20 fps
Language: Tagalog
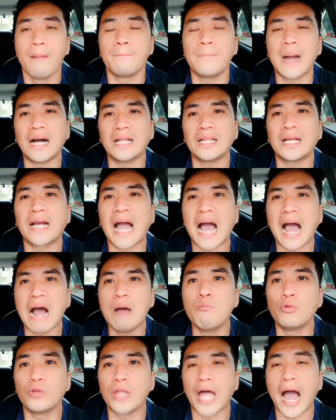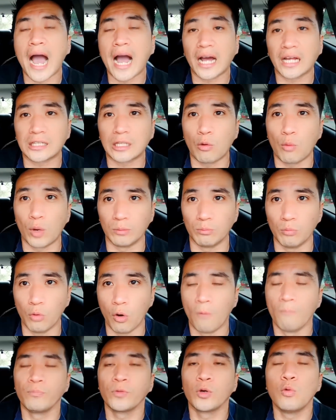pangalagaan mo na ang katawan mo.